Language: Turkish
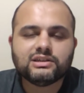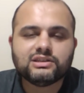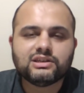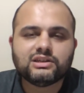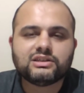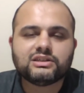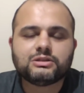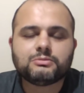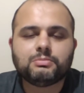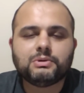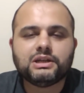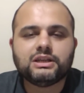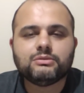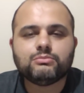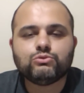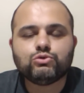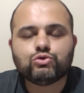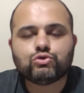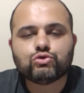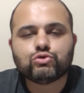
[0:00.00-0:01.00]
Yarış
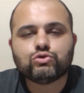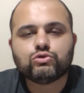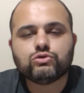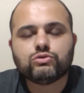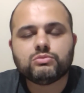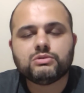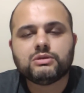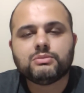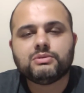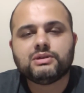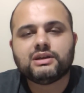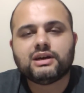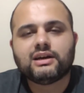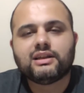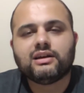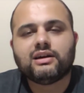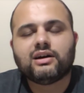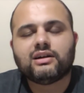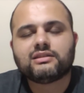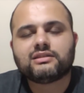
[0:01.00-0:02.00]
benim düşündüğüm gibi
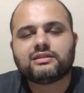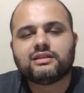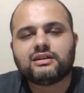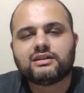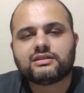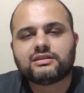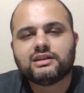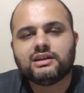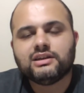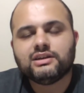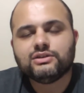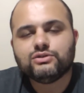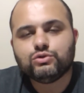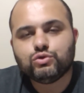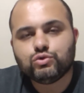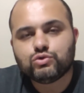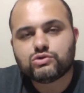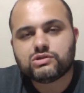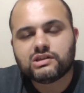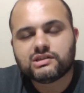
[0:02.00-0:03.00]
yani atlar
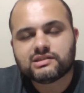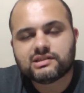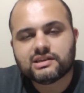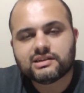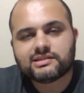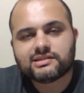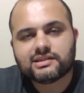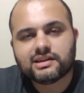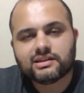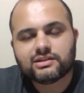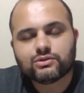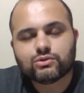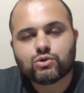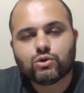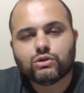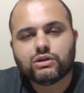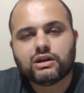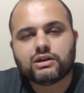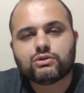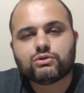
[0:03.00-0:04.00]
%80
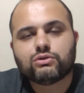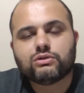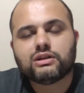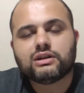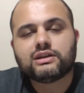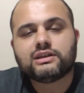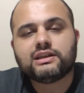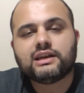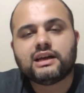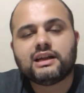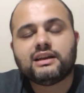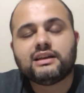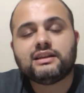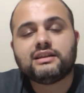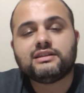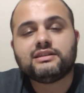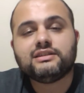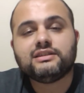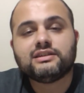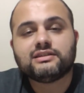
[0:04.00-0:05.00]
kolay kolay
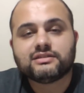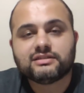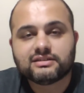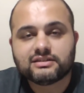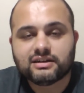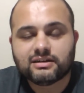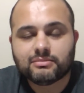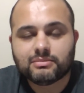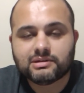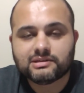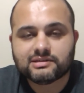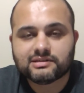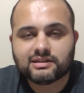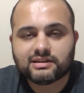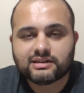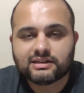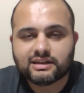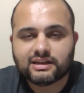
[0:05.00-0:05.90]
yerlerini yadırgamazlar.